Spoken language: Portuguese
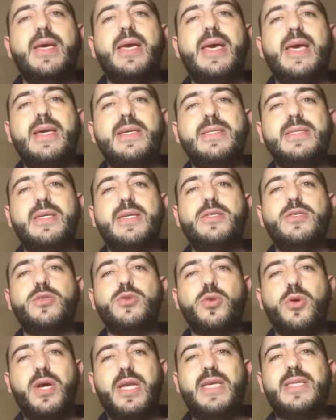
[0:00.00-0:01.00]
essa
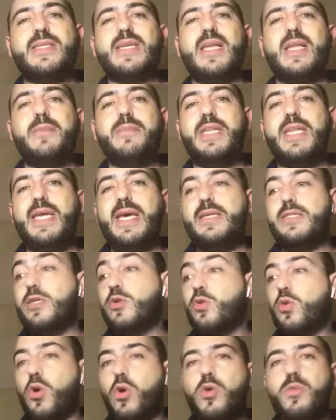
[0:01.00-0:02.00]
história, essa anamnese
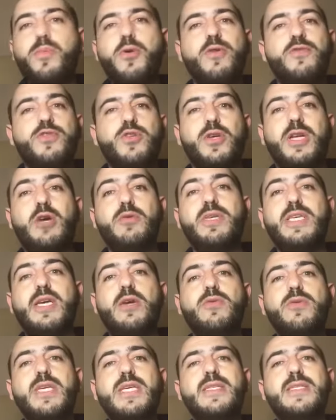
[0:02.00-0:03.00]
com o profissional que
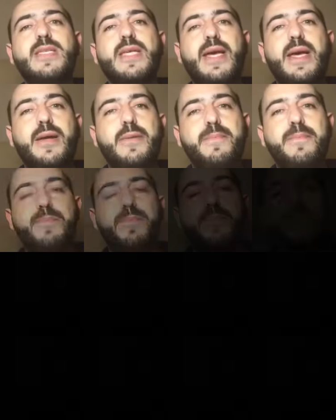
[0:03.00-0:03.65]
eu quiser.